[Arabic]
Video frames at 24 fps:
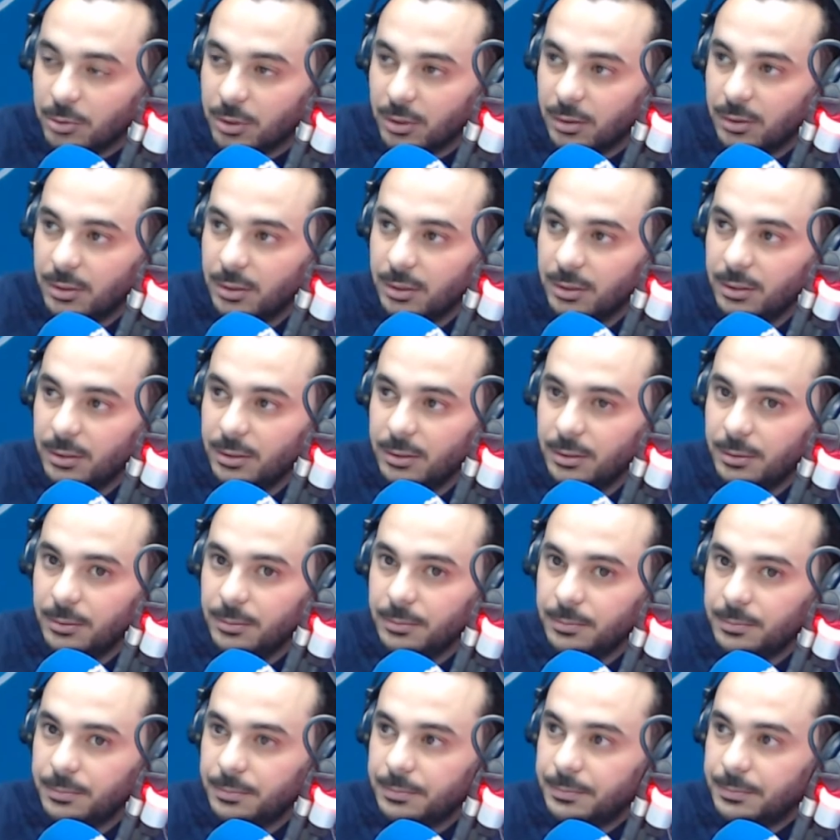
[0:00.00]
طيب بيان سور
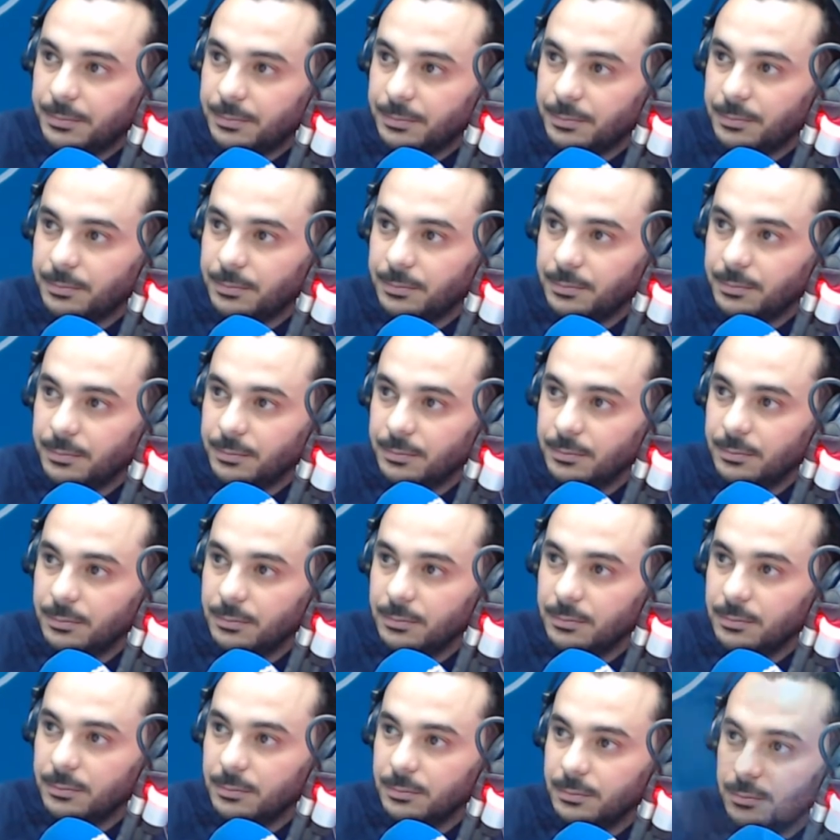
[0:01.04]
تبدلت برشا معطيات
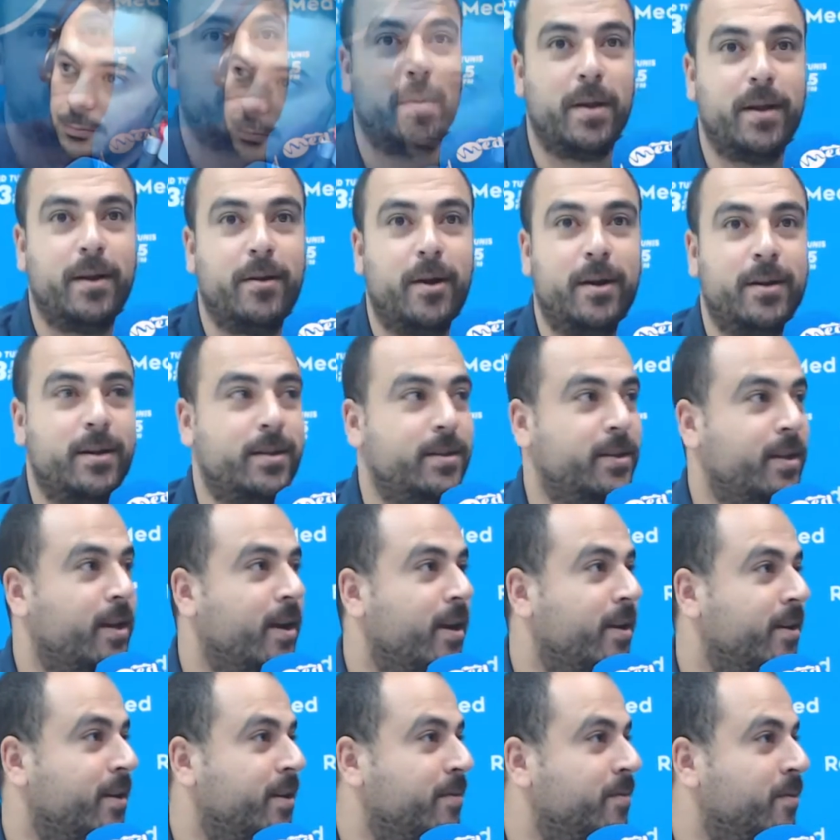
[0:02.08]
احنا قبل احنا صغار
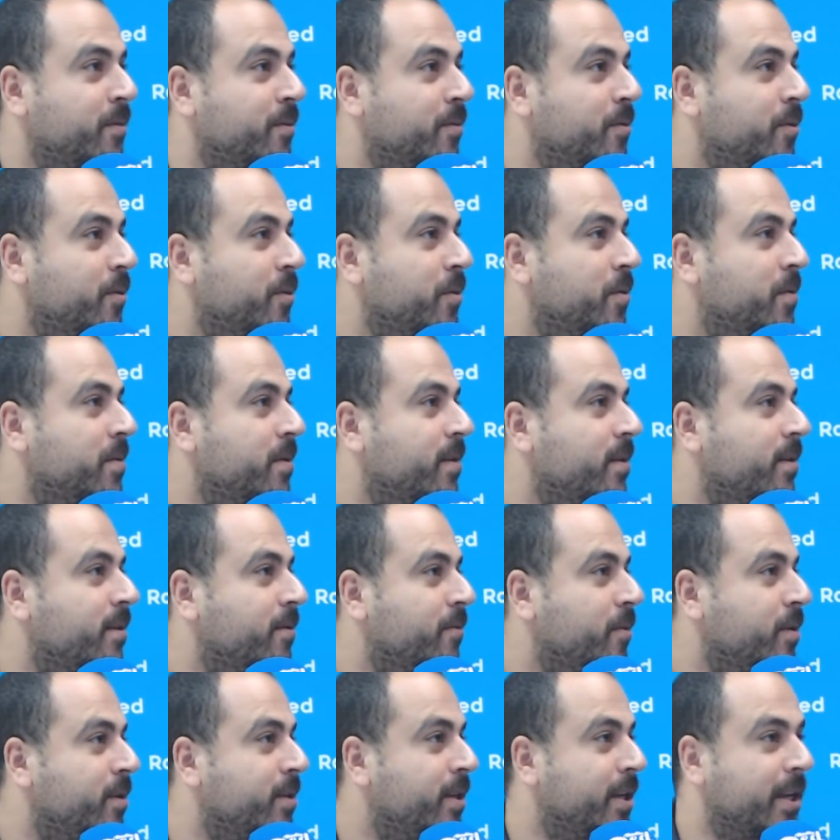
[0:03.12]
كيما نقولوا
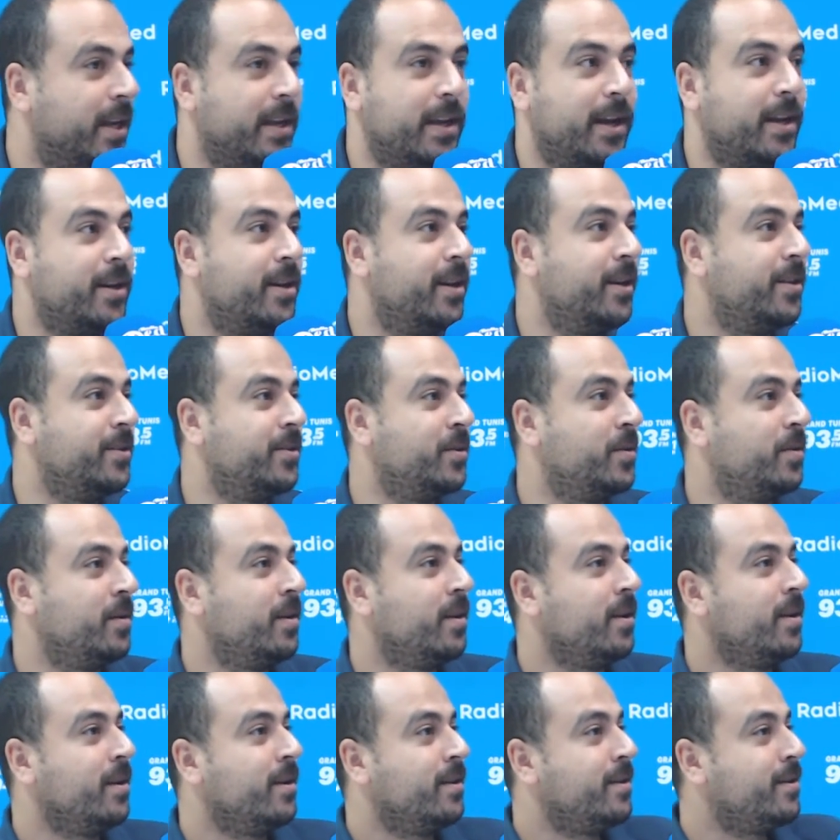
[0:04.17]
والدينا البسيسه وزيت
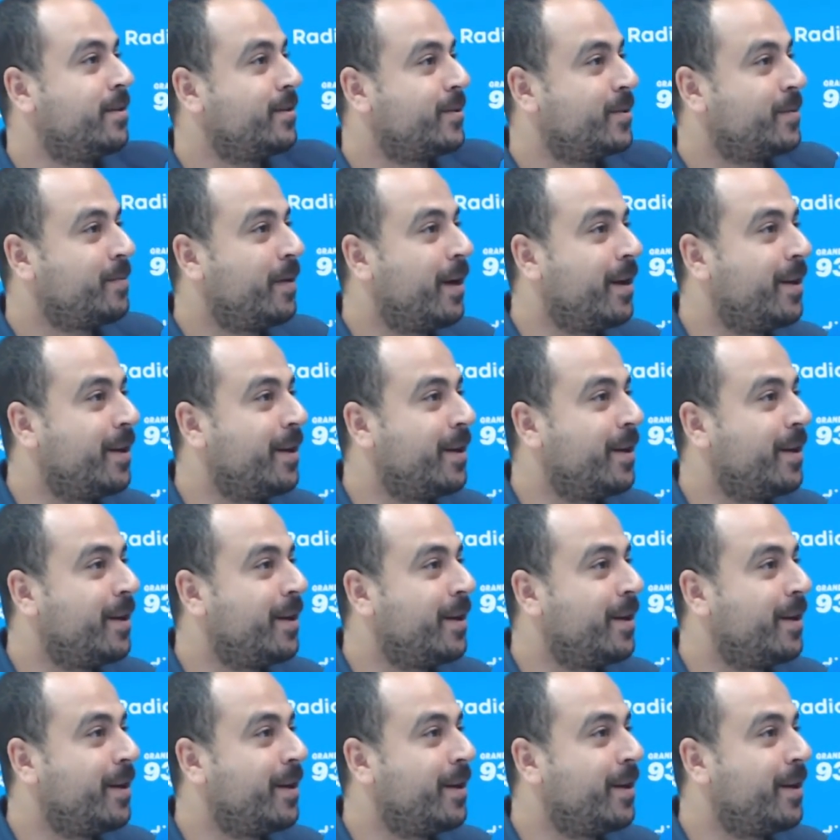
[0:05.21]
الزيتونه آه. معنا